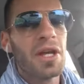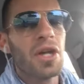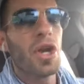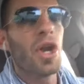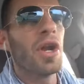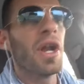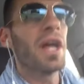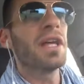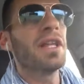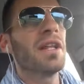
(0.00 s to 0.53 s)

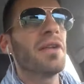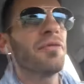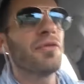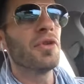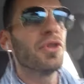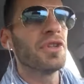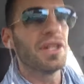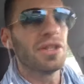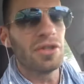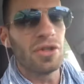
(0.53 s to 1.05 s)
Cronache dal
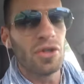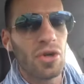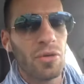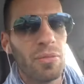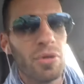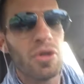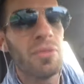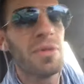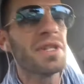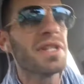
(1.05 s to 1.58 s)
fronte
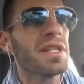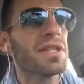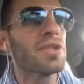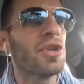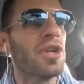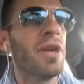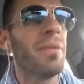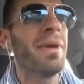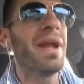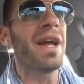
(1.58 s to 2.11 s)

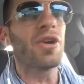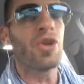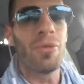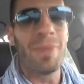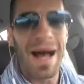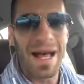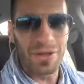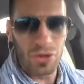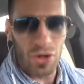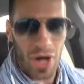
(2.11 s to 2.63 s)
antilobotomizzazione, mi
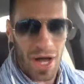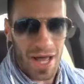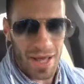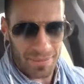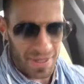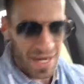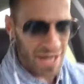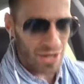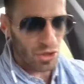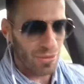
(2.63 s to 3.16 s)
raccomando, eh,
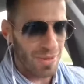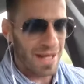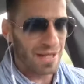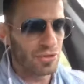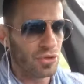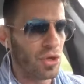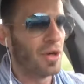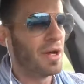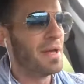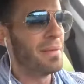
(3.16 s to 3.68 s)
mi
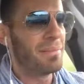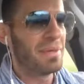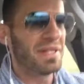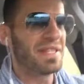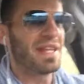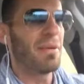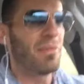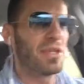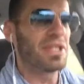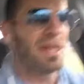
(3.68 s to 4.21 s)
raccomando,
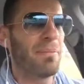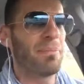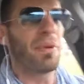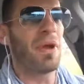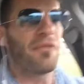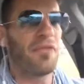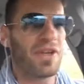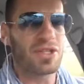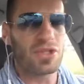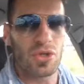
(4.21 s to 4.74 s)
pensiamo sempre
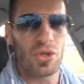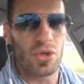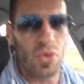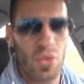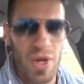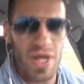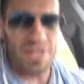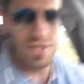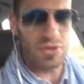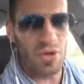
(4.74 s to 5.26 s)
a far solo
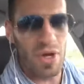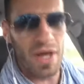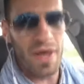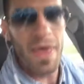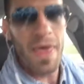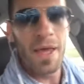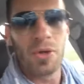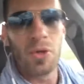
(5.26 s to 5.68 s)
questo, eh.